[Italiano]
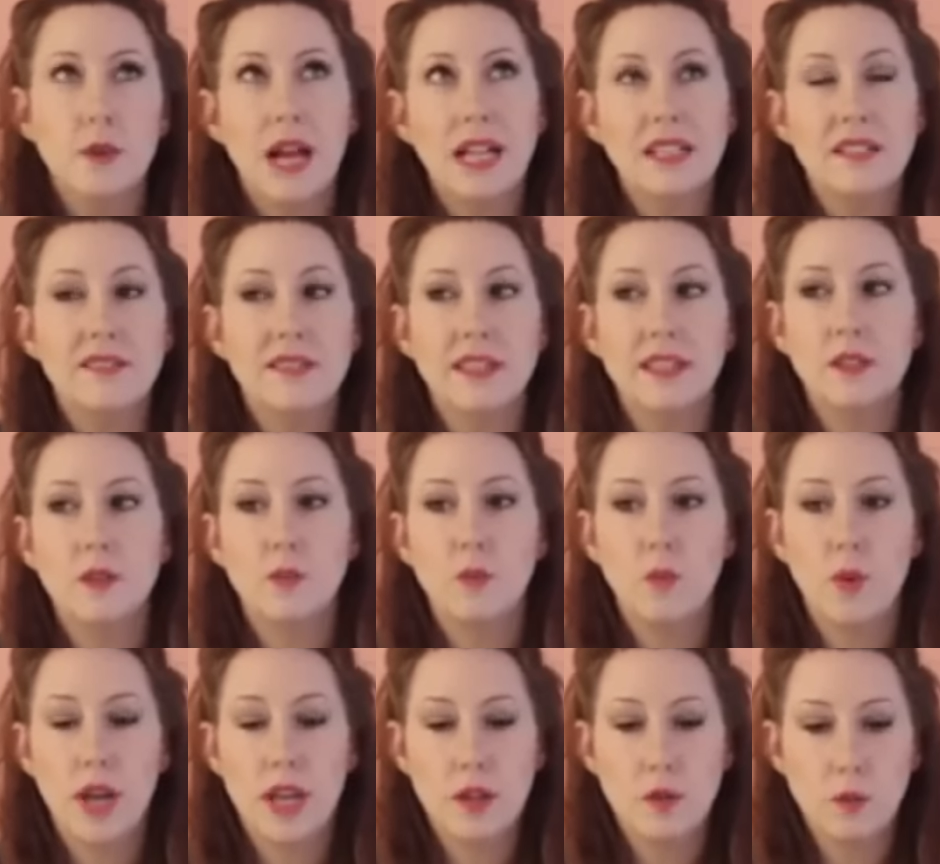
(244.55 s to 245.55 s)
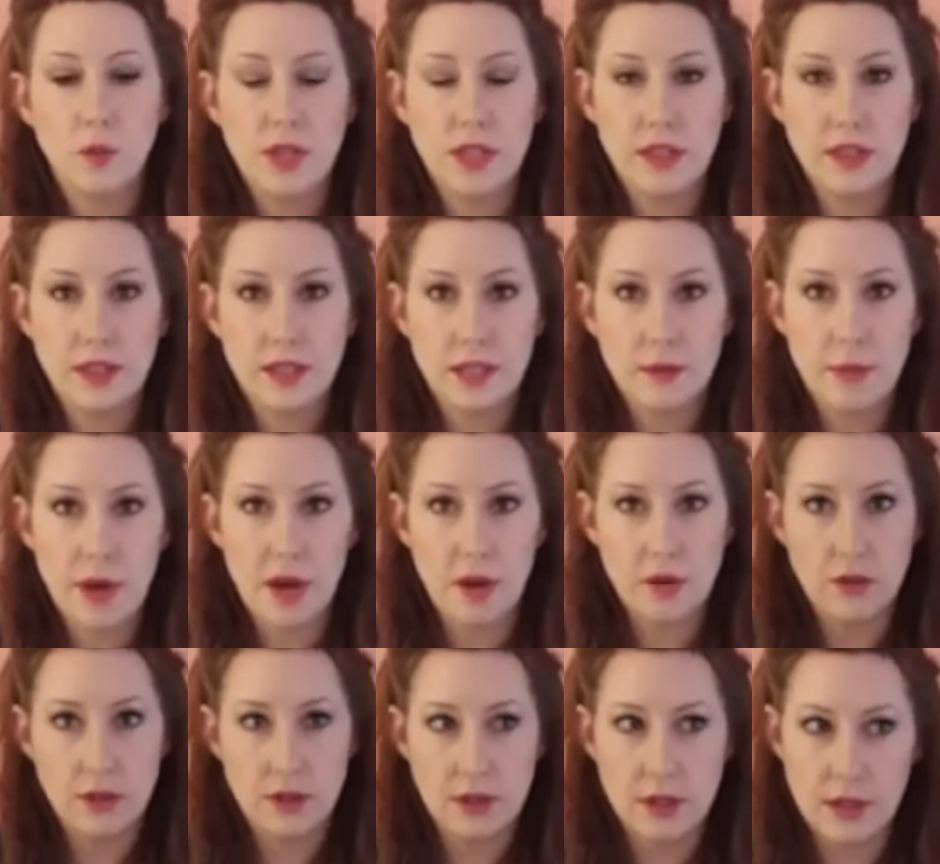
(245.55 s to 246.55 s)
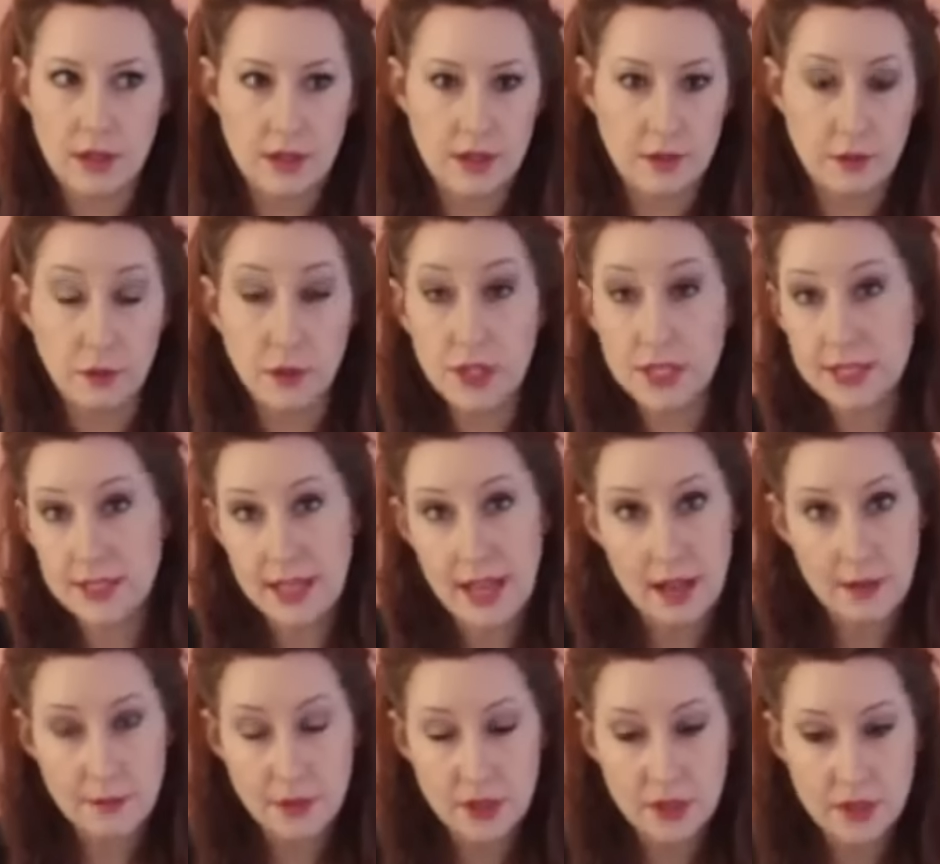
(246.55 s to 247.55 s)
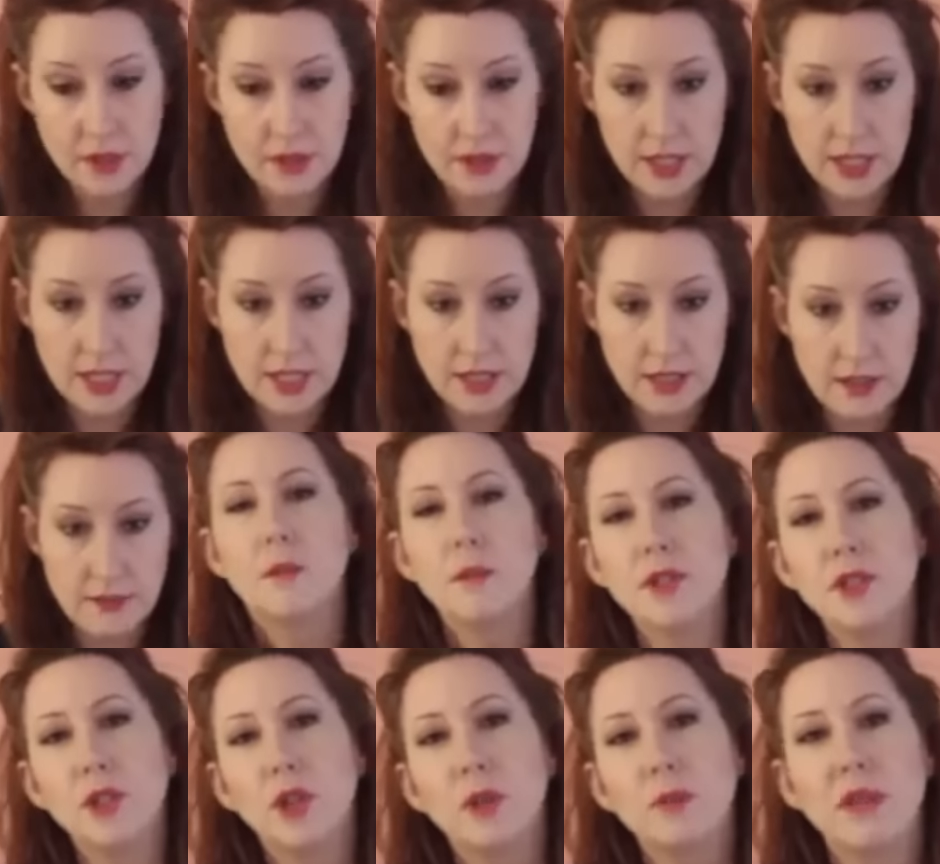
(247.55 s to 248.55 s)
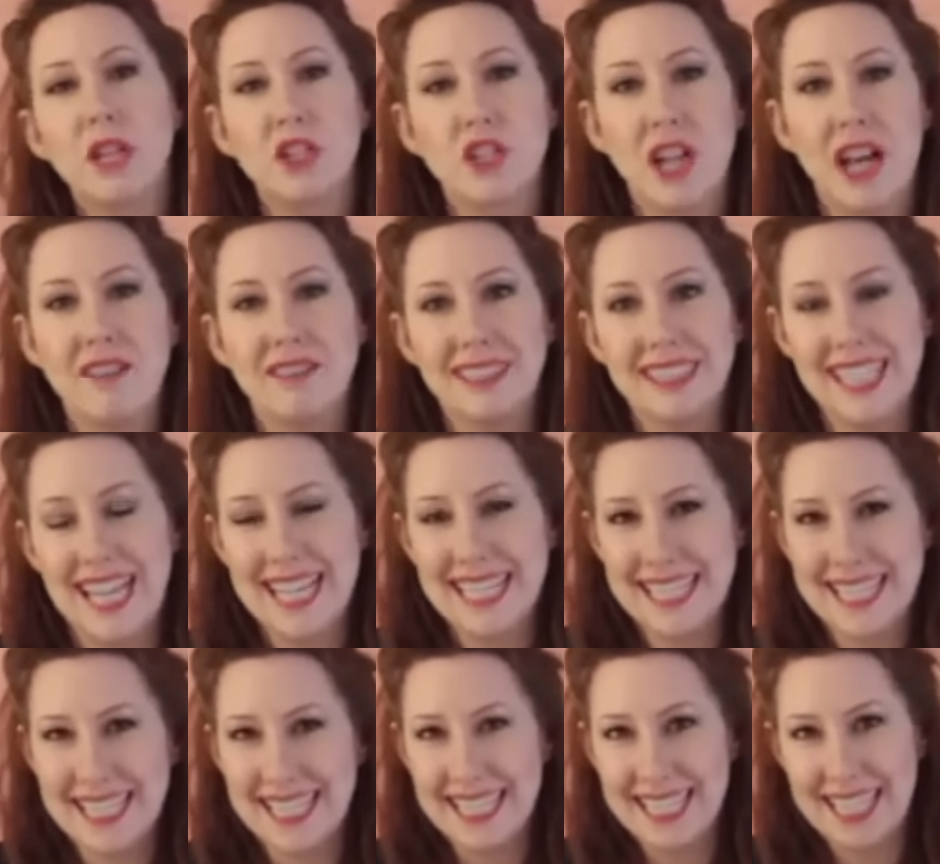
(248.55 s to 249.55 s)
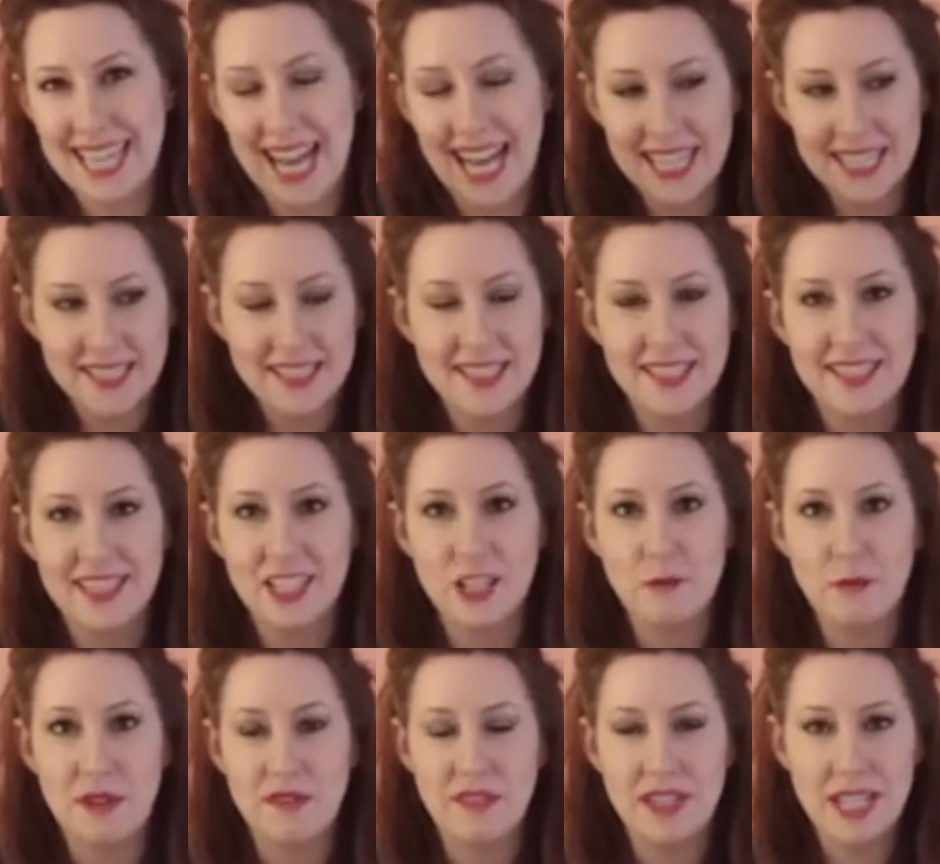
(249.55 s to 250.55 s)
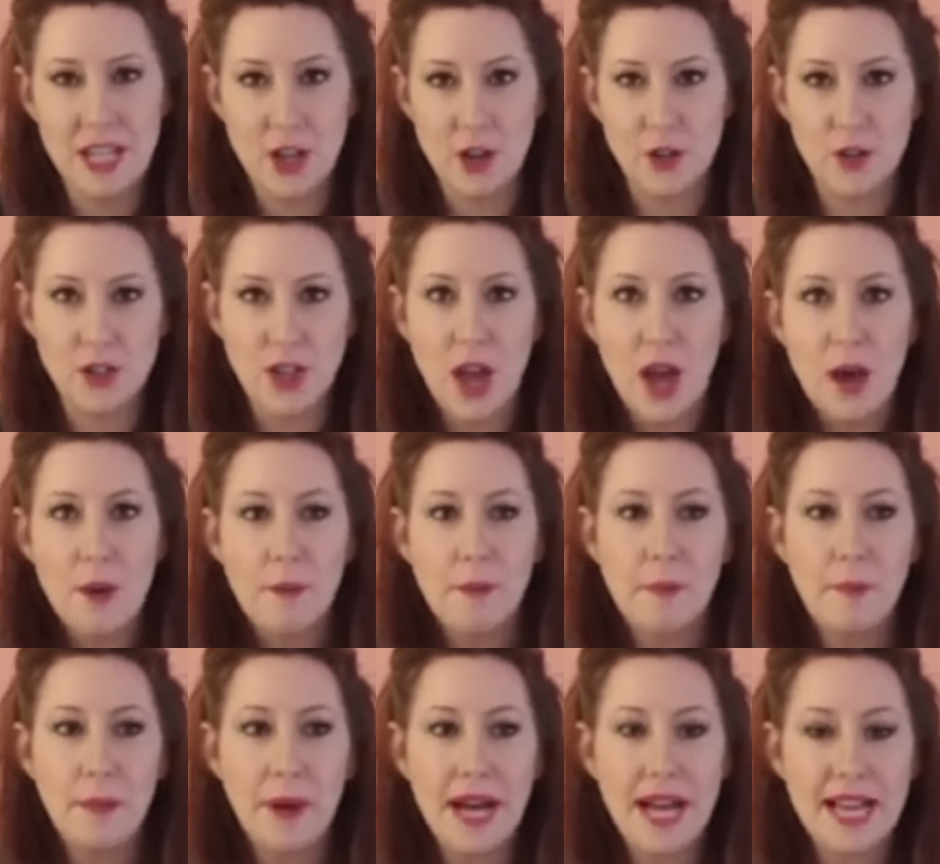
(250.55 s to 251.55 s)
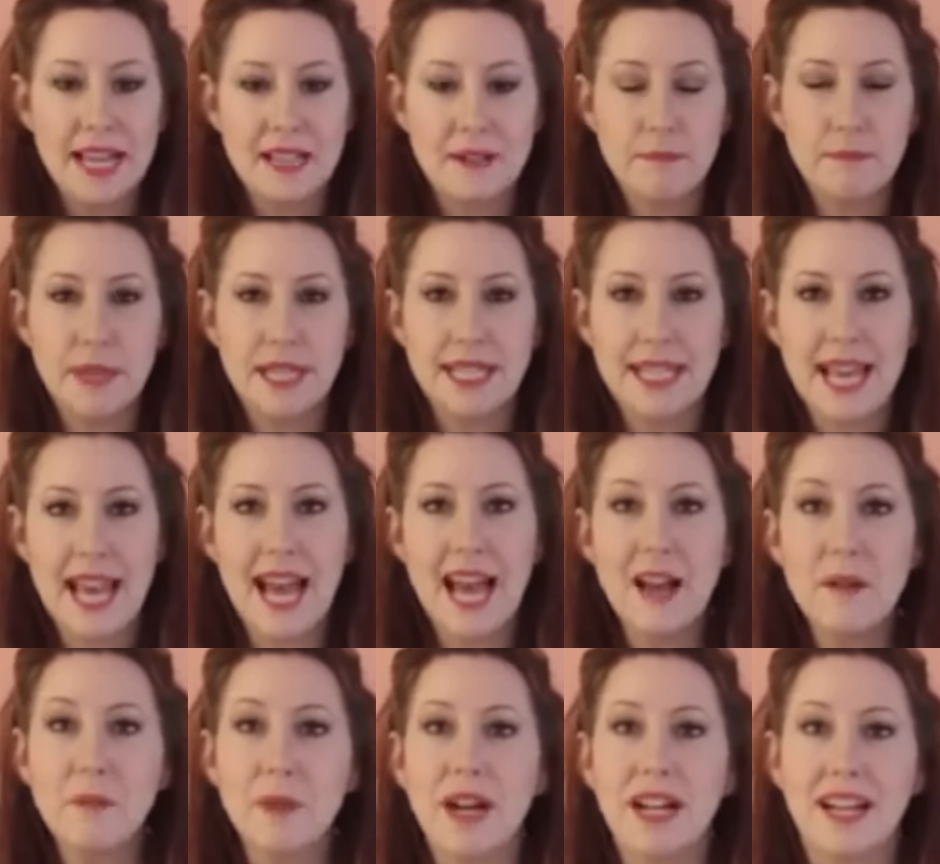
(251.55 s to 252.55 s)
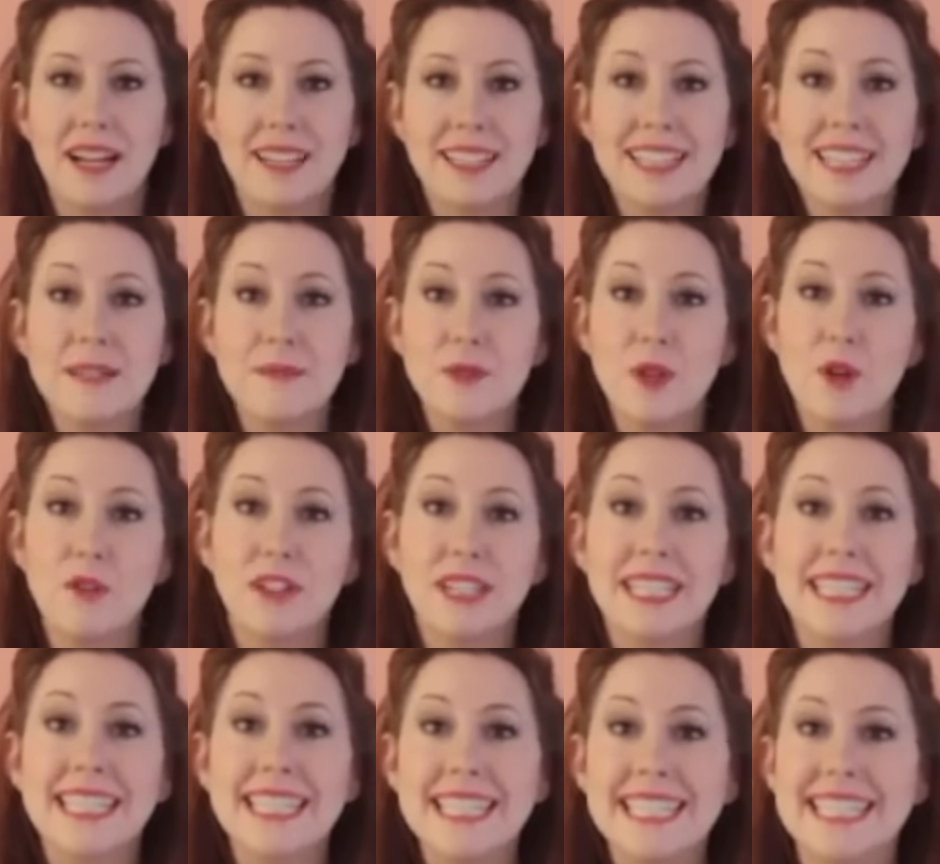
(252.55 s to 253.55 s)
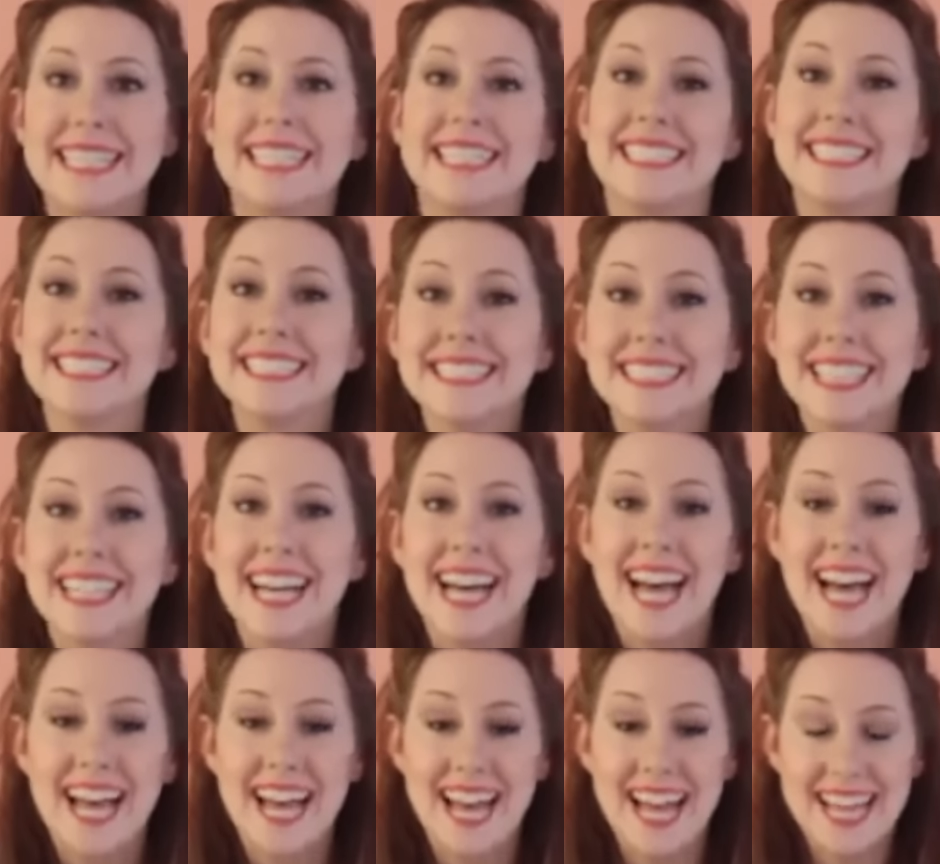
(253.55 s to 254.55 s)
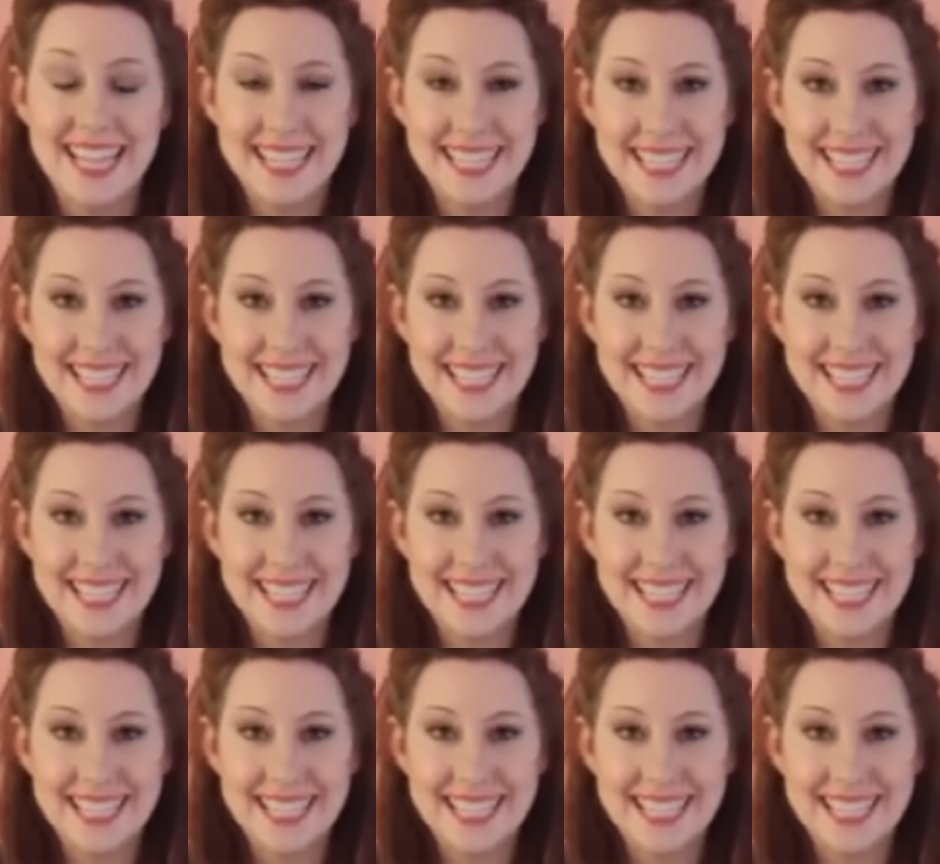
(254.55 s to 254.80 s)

Questo è irrilevante se per esempio pensiamo, facciamo che ho tagliato il mio video, ma è perché la mia videocamera l'ho lasciata surriscaldare e poi